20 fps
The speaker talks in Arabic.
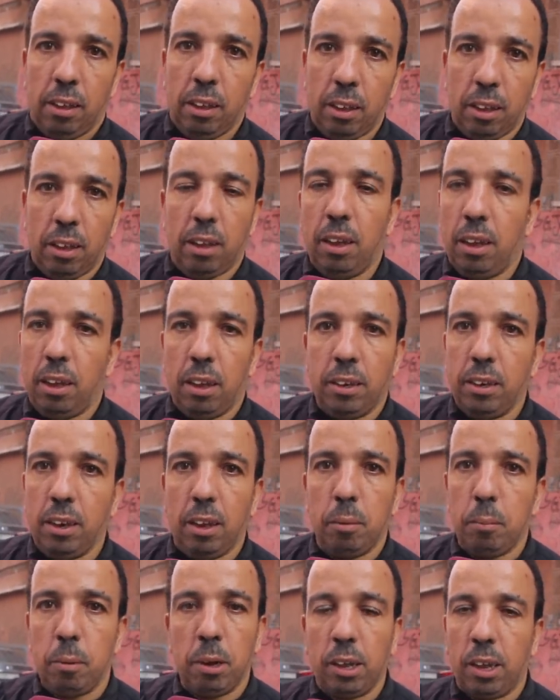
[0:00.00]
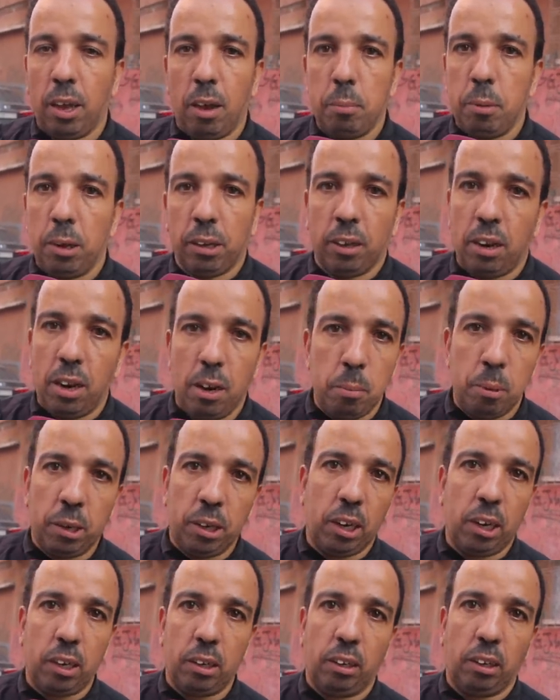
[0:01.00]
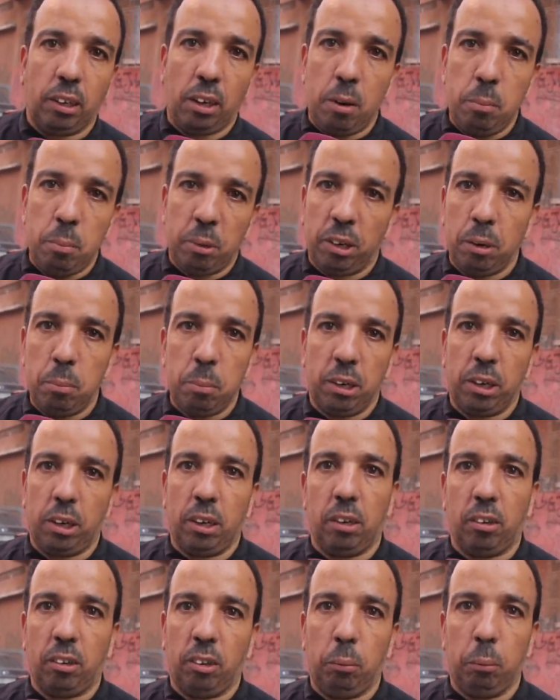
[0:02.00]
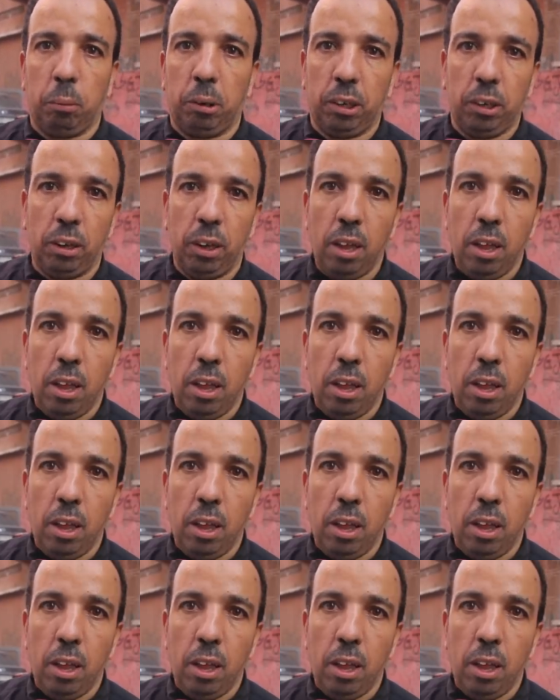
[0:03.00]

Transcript: آه ما كاملات لان ما تنمشي ما يمشي